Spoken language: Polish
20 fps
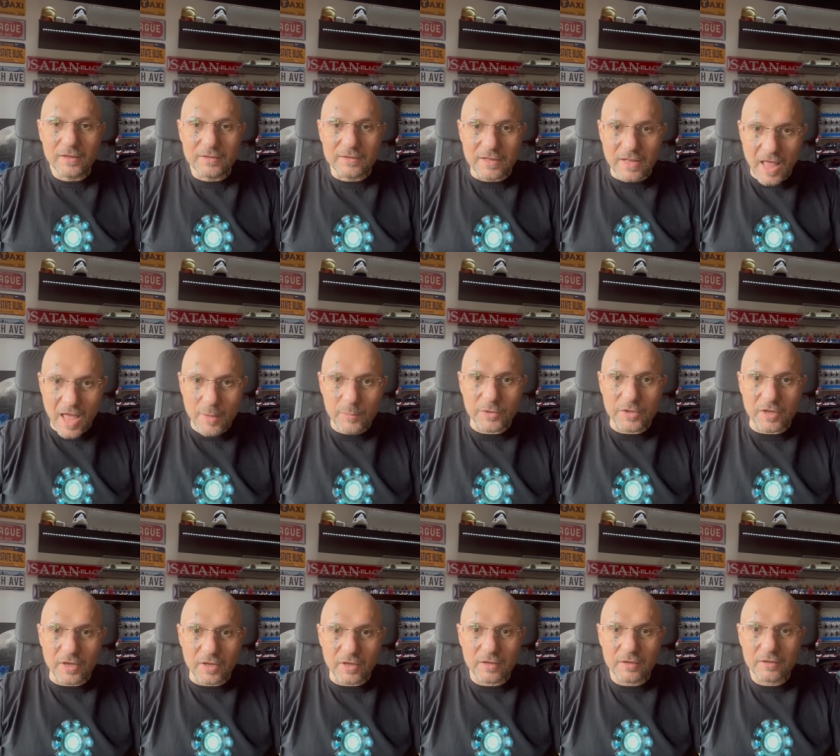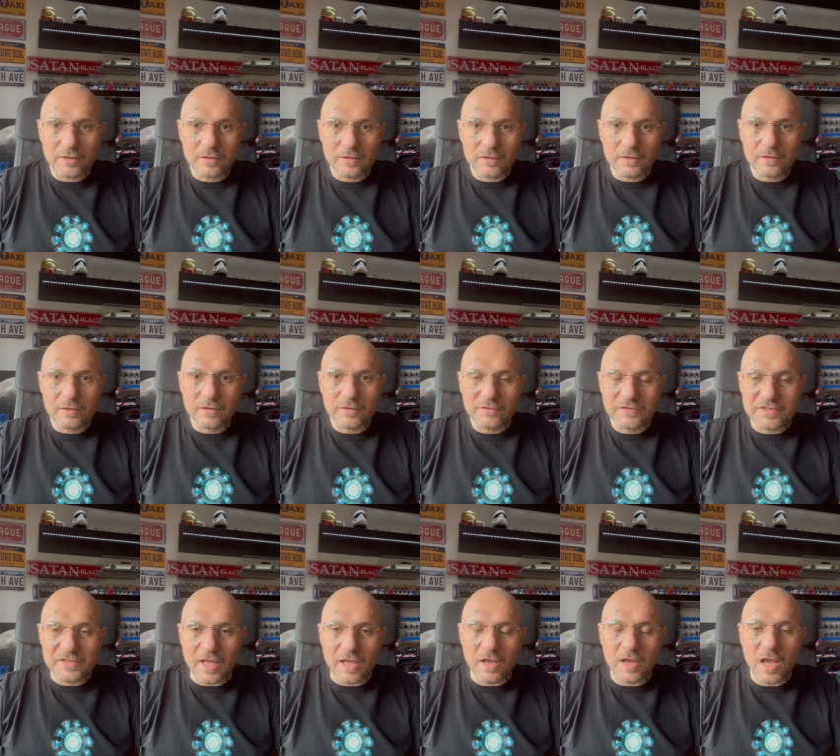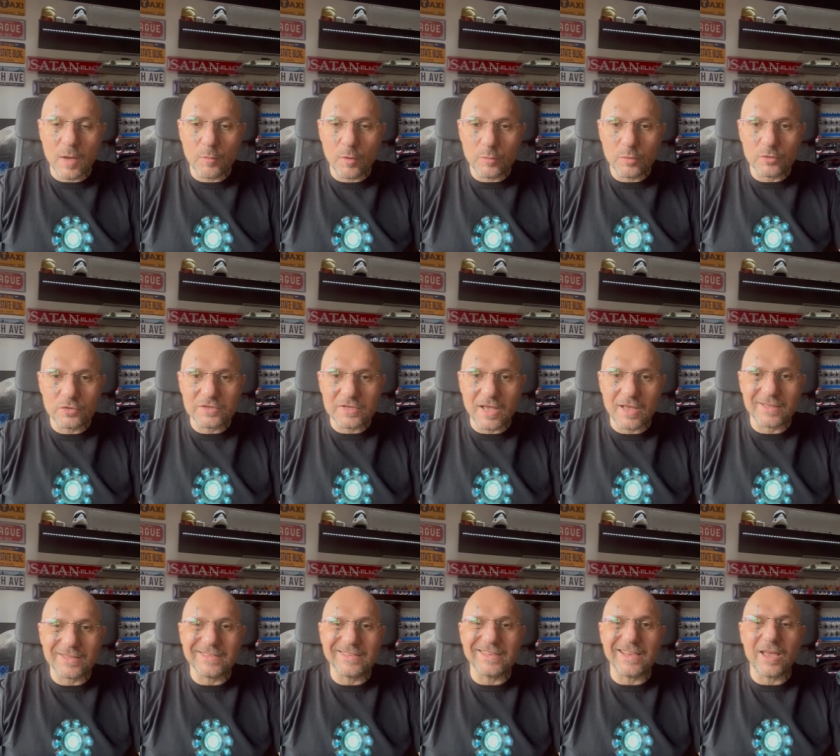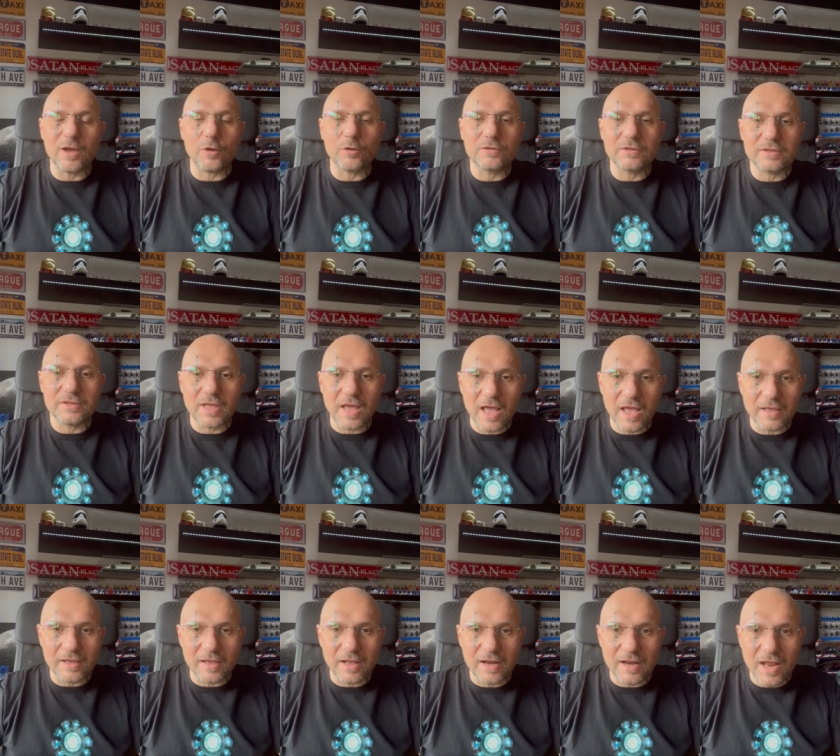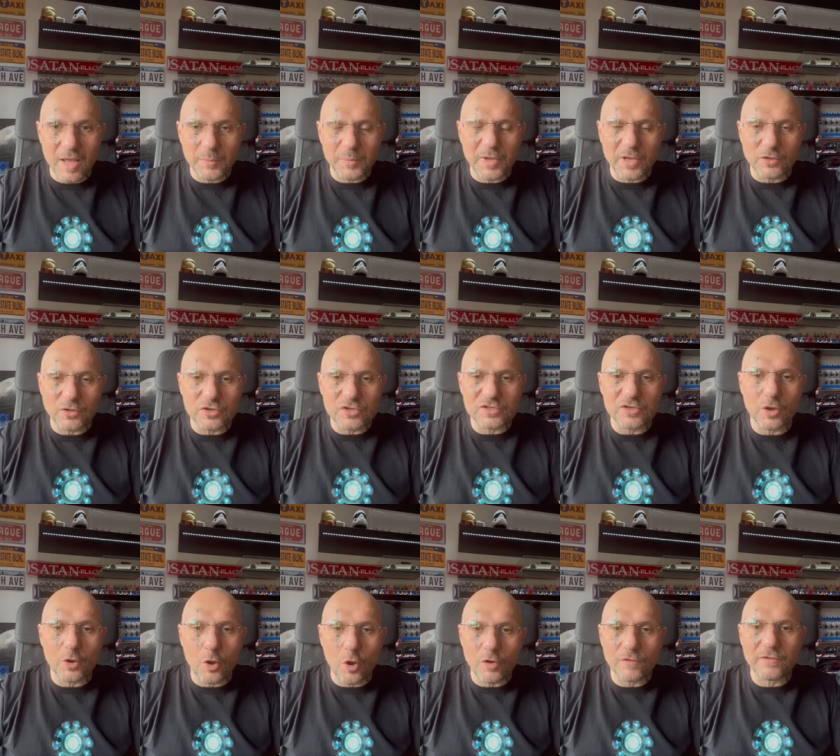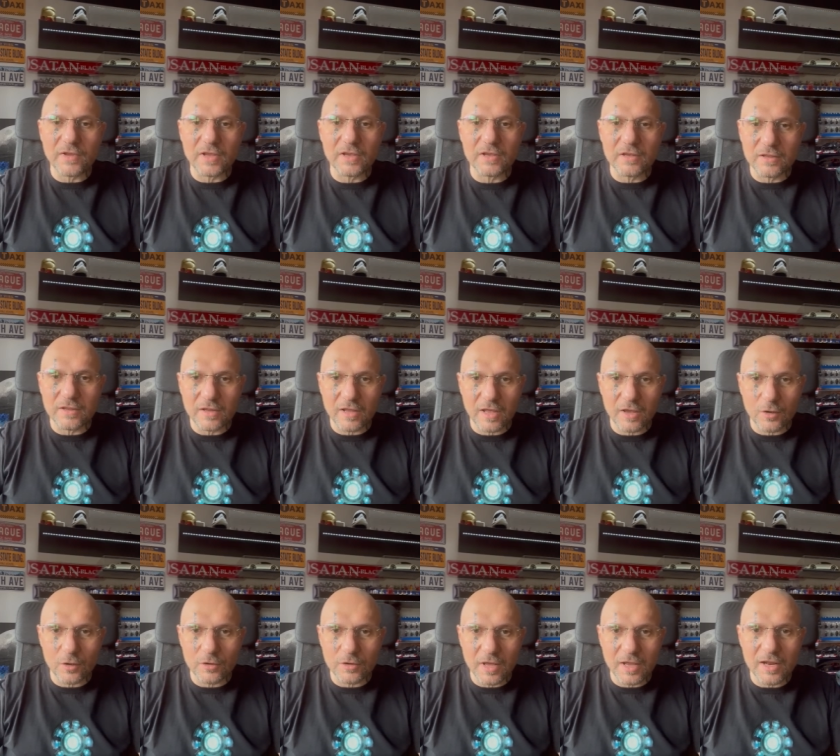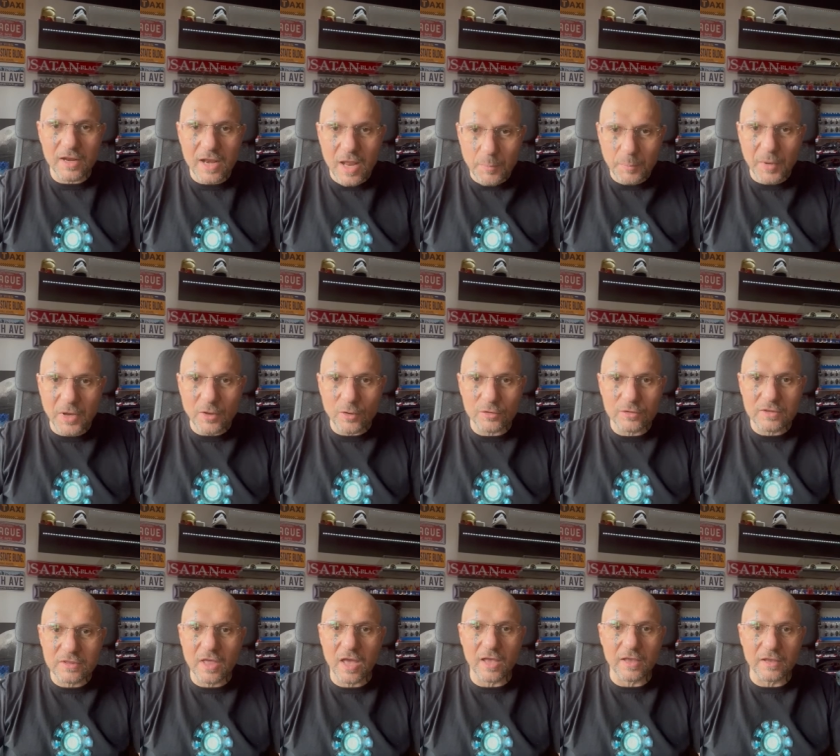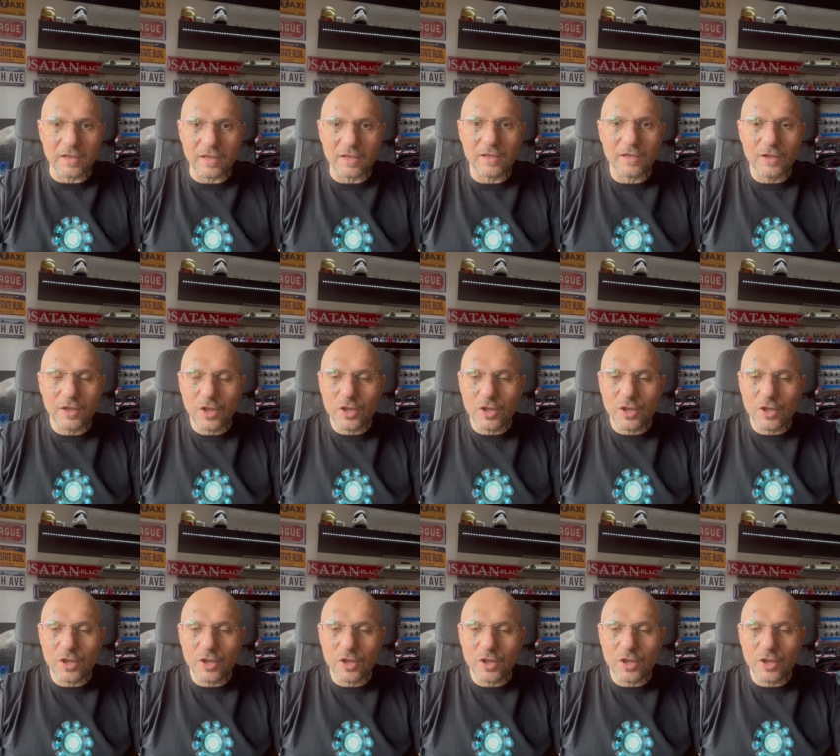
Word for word: Dla mnie Wstęga Mobiusa nie oddaje lepiej niż cokolwiek innego, najlepiej oddaje